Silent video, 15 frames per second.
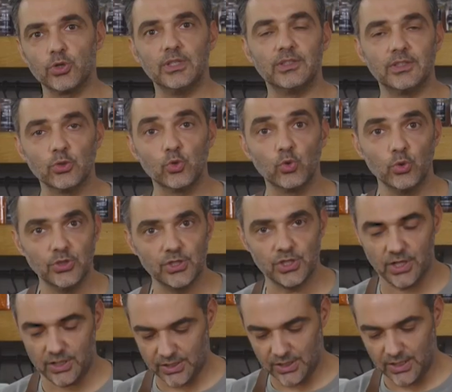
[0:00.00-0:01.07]
litre suyun
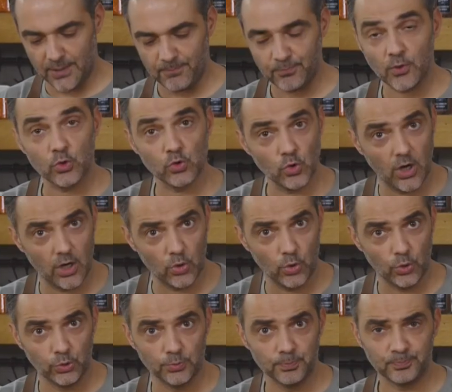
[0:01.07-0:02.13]
içerisine soğan
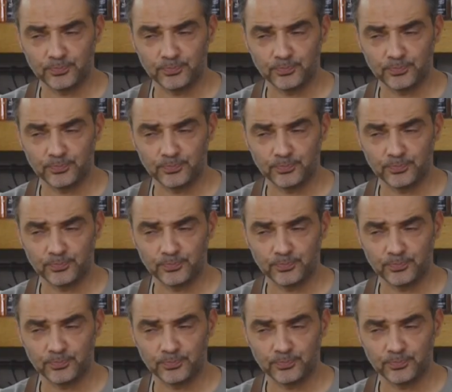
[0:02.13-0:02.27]
koydum.